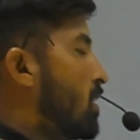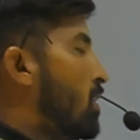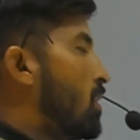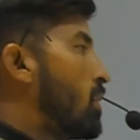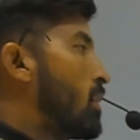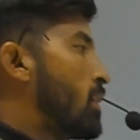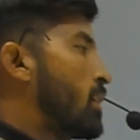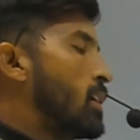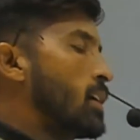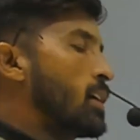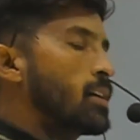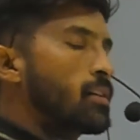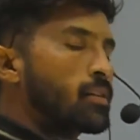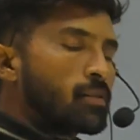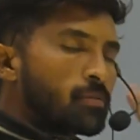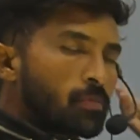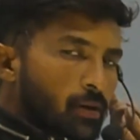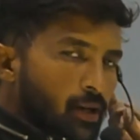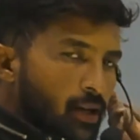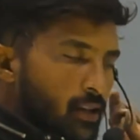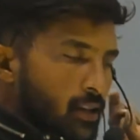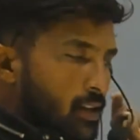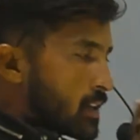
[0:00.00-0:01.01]
और ये एक
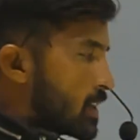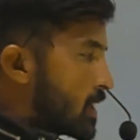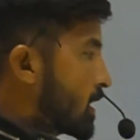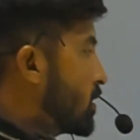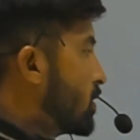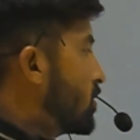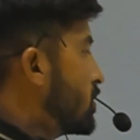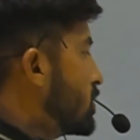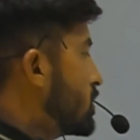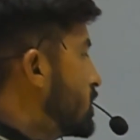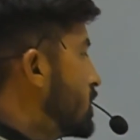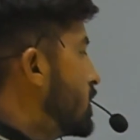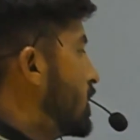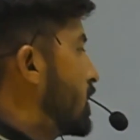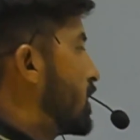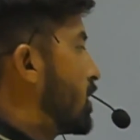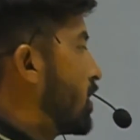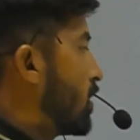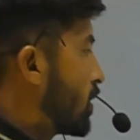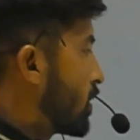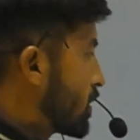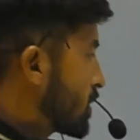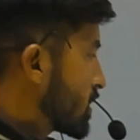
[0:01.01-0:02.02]
प्रकार की टेक्नोलॉजी है
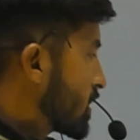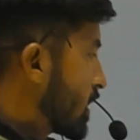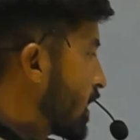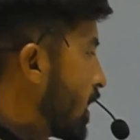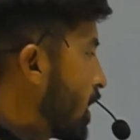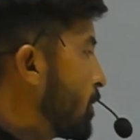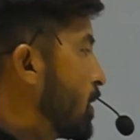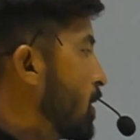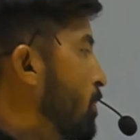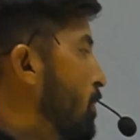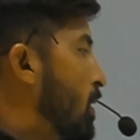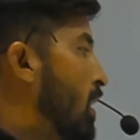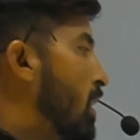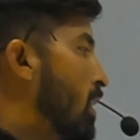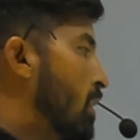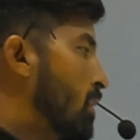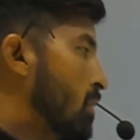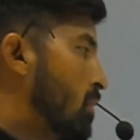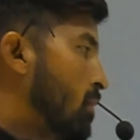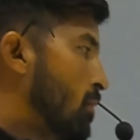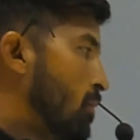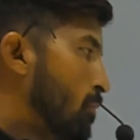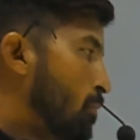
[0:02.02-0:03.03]
और इसका नाम है बार
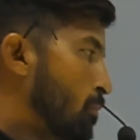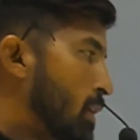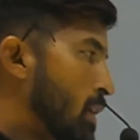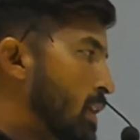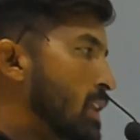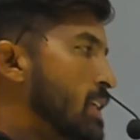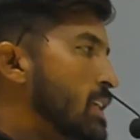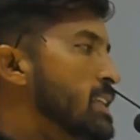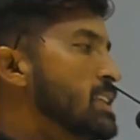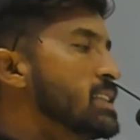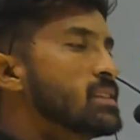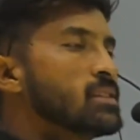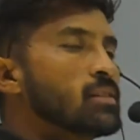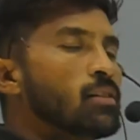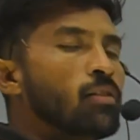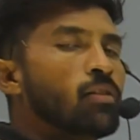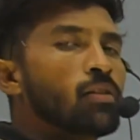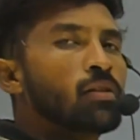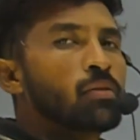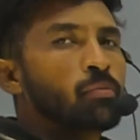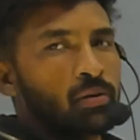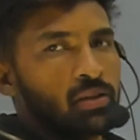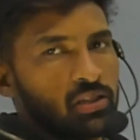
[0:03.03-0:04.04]
बर्नीस
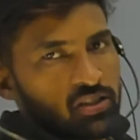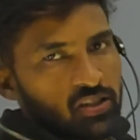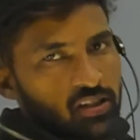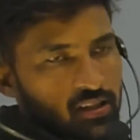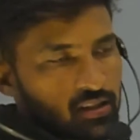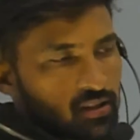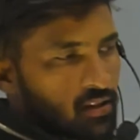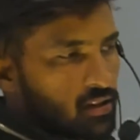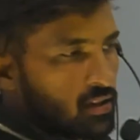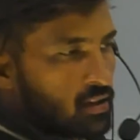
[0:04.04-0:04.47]
और बस्टर